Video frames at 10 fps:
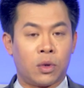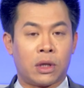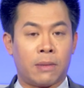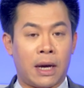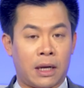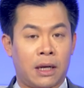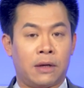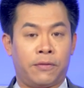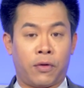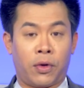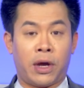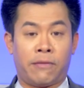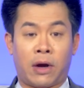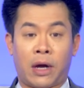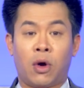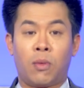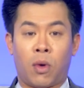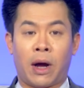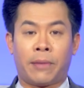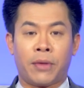của tiểu bang California vào ngày hôm
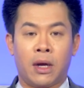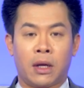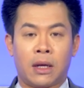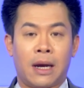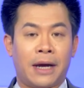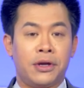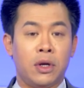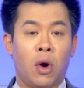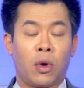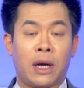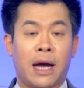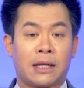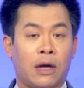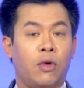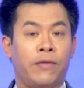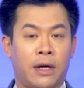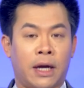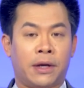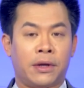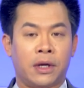qua, để lại những ngổn ngang tại khu vực
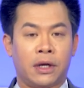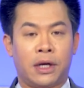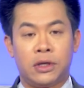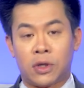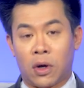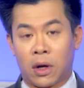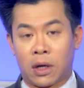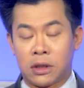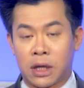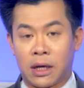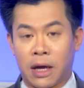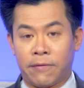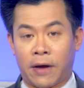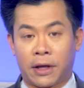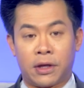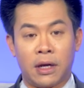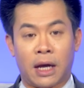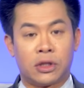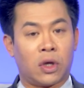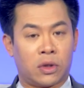này, khiến cho cư dân đã phải tiến
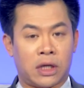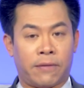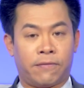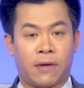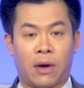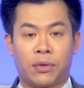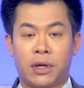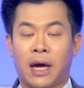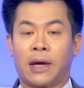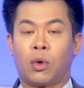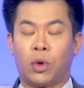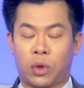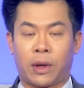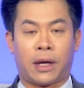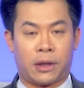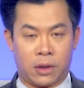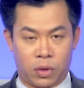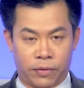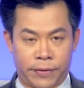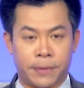hành dọn dẹp vào những ngày cuối tuần này,
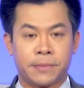thưa quý vị.